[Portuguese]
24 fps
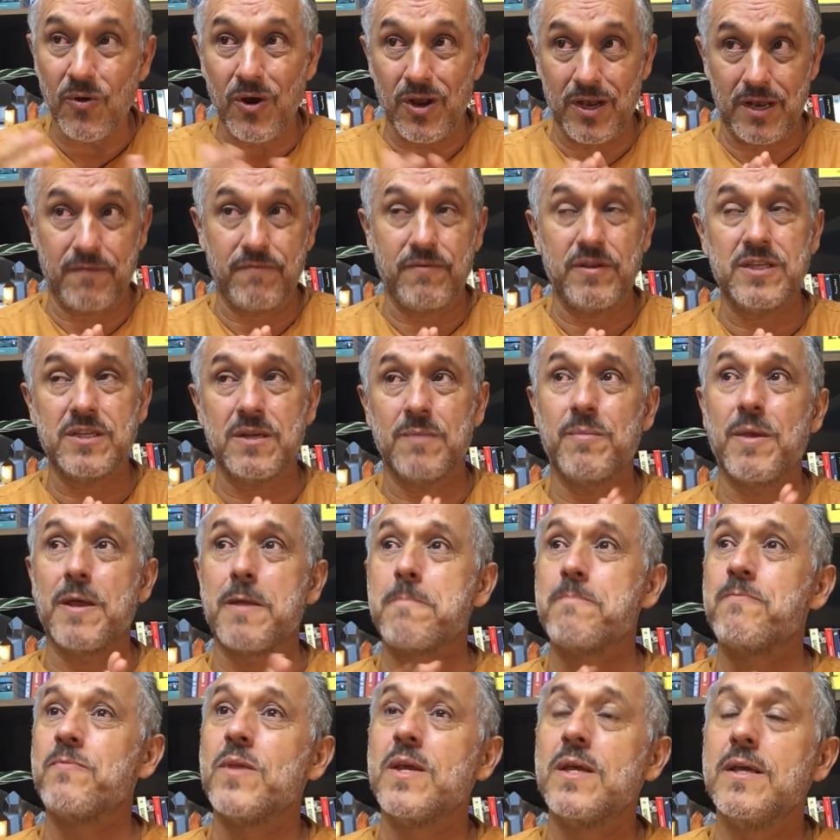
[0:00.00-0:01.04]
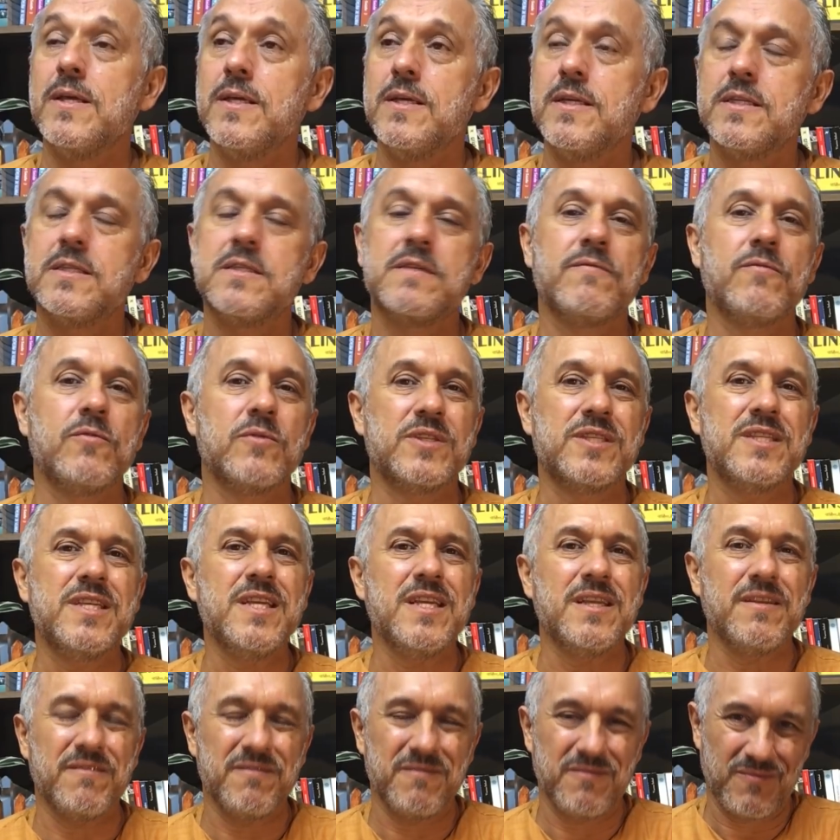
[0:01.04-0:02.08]
Olha, veja bem, se
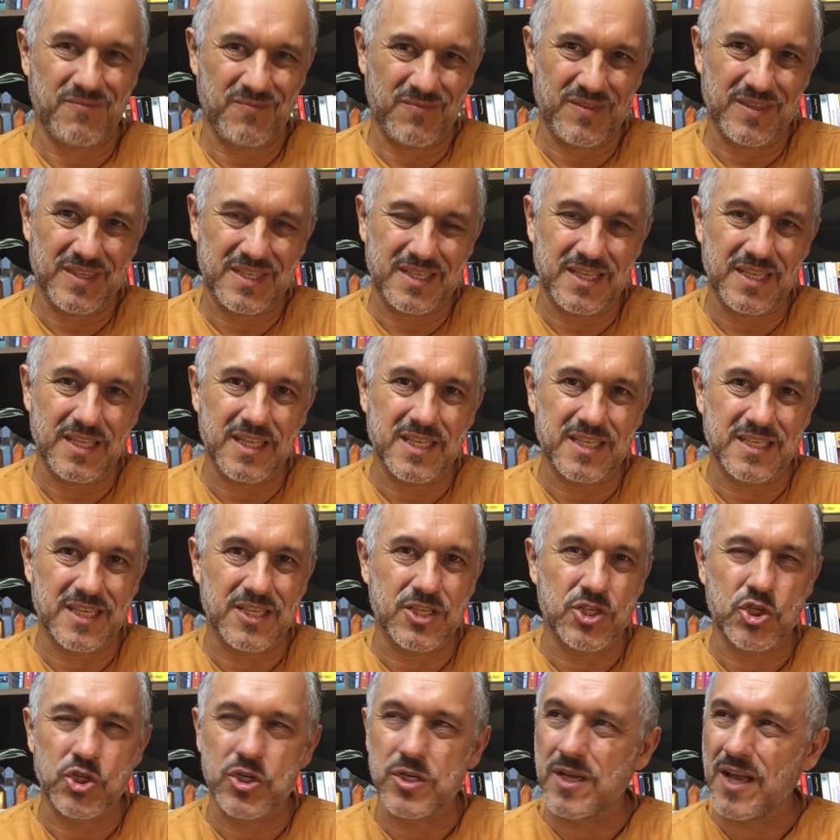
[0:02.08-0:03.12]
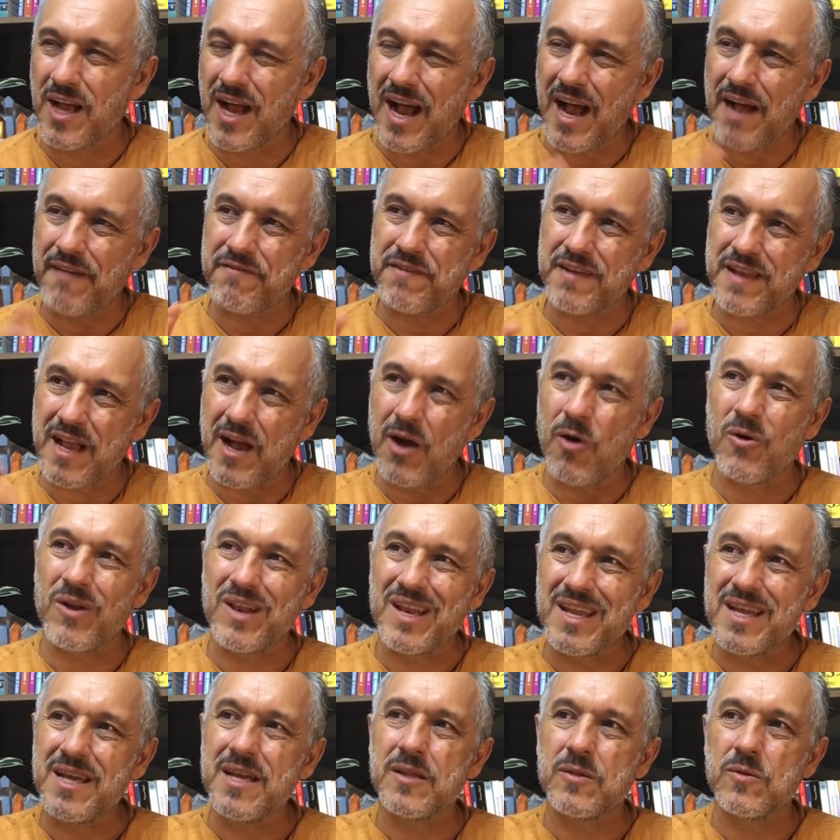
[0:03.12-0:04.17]
você se decidir a ficar
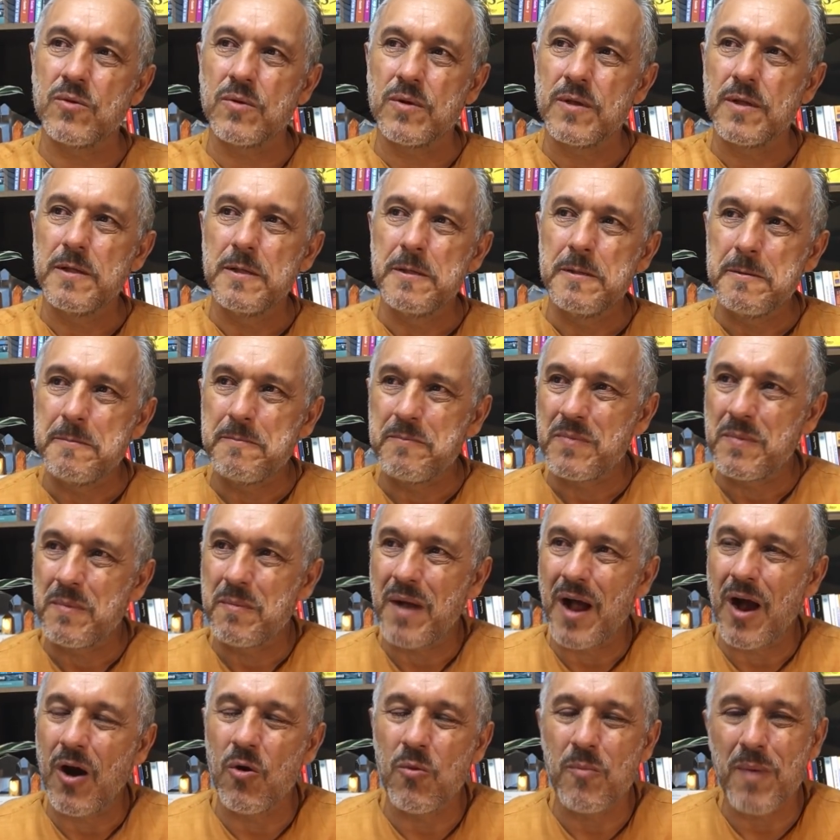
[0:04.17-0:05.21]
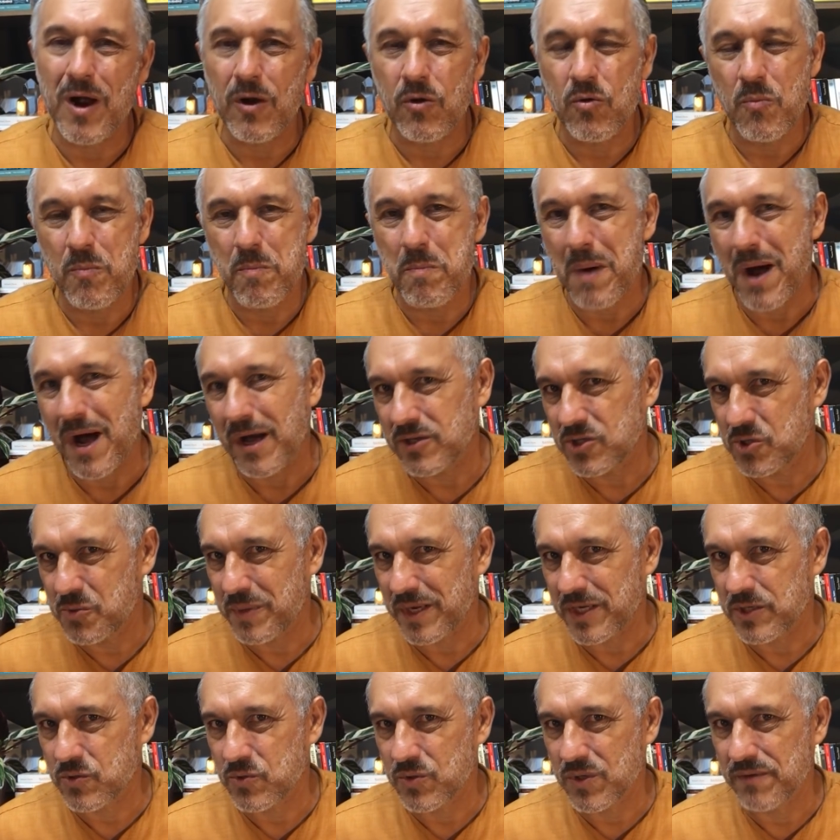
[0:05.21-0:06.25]
olhando, arrumar culpados
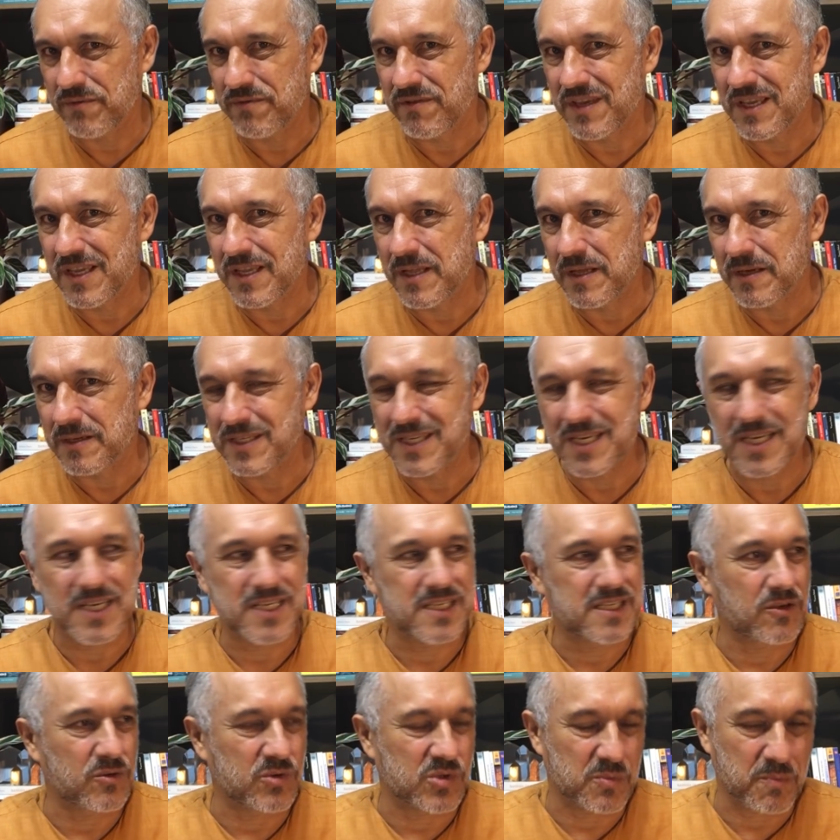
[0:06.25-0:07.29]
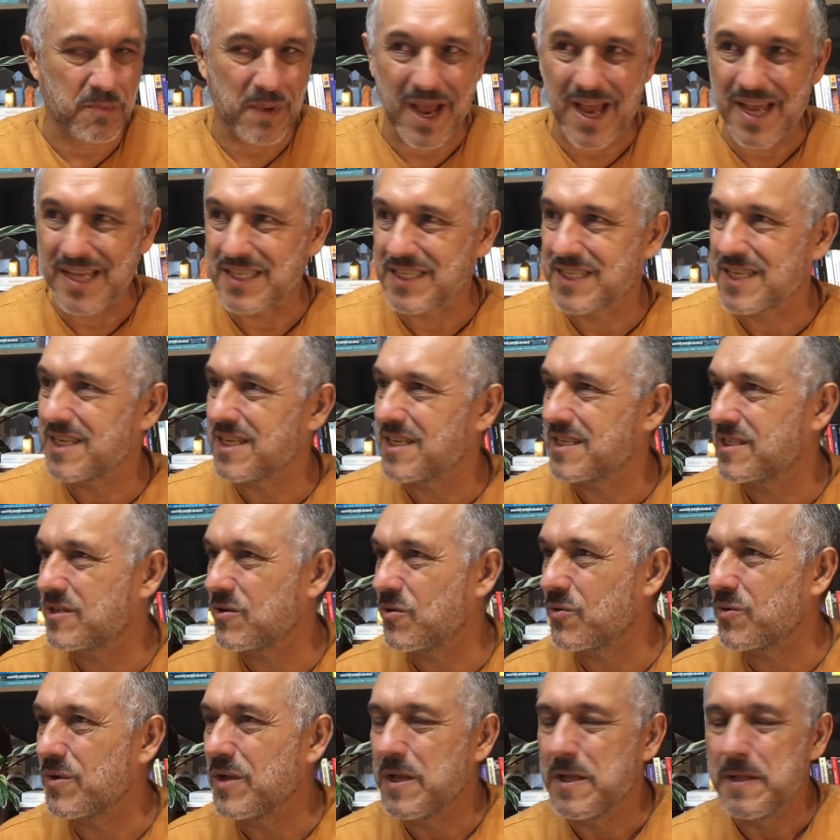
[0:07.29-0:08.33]
para a sua vida, seja seus pais, seja
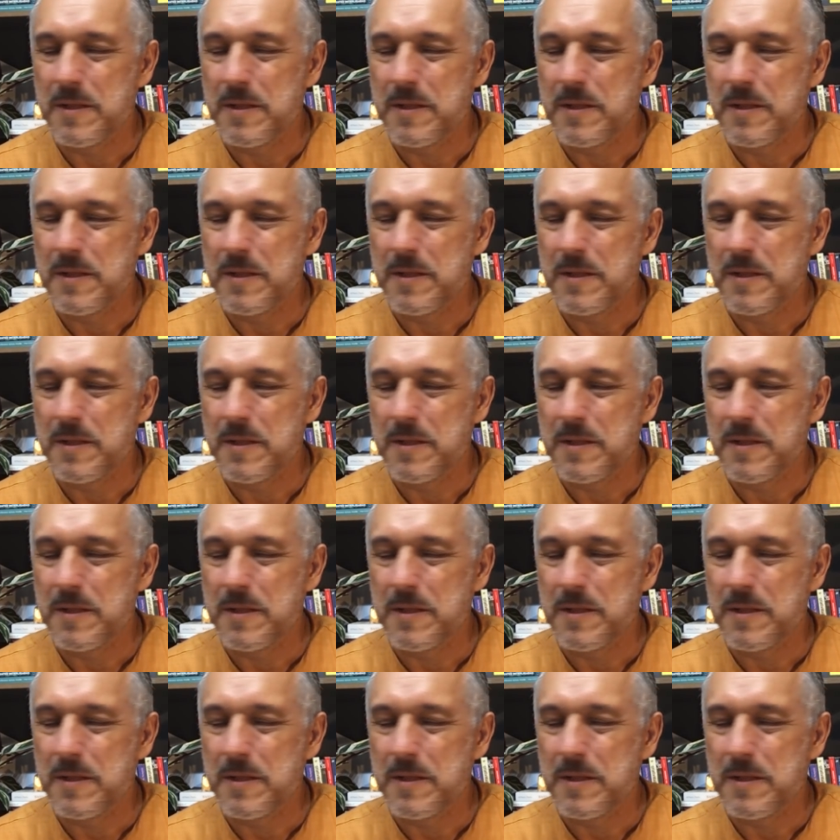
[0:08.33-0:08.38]
seu